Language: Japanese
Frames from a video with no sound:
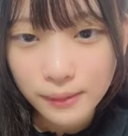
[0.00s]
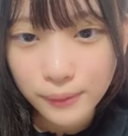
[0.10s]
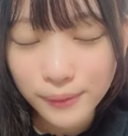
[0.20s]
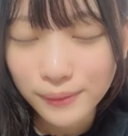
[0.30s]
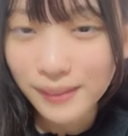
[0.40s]
そ
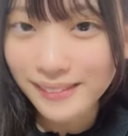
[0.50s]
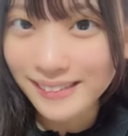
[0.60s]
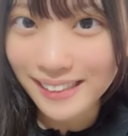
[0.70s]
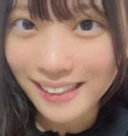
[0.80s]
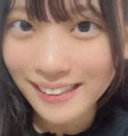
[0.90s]
う昇格し
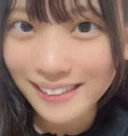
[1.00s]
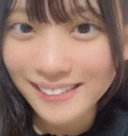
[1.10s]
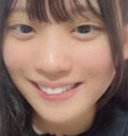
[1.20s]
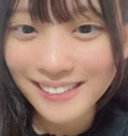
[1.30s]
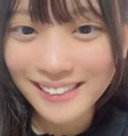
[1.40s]
たらね
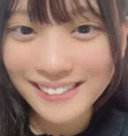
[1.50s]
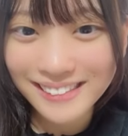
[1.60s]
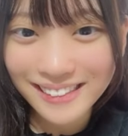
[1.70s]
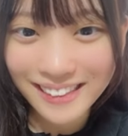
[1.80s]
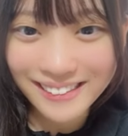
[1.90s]
グータッチ
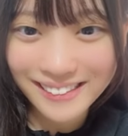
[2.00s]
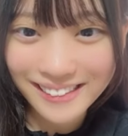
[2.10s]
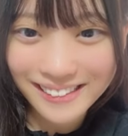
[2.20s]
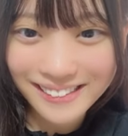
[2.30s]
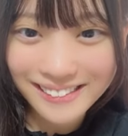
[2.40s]
したいよ
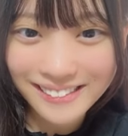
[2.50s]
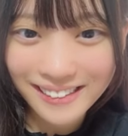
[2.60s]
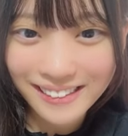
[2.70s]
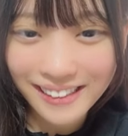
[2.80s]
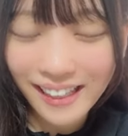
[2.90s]
ねいいよね